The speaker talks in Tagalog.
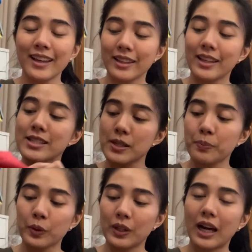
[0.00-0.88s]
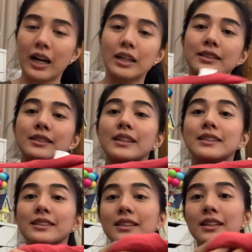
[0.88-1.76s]
Naisip ko lang,
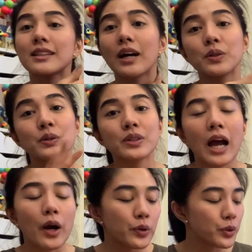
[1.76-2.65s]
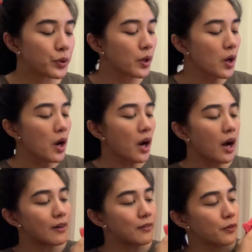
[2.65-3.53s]
since nag-download nga ako nung
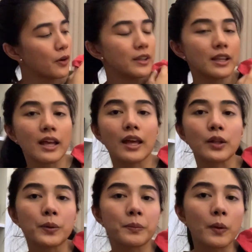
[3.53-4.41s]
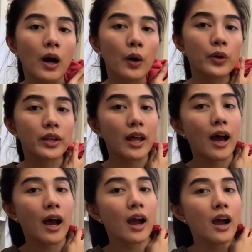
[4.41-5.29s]
uh, font, ayan, gumawa ako
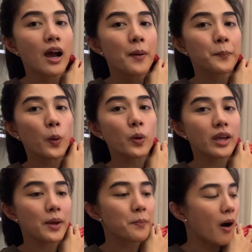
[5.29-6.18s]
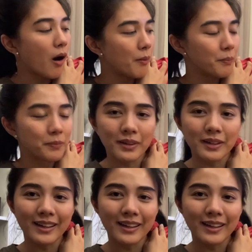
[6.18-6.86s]
ng Pokemon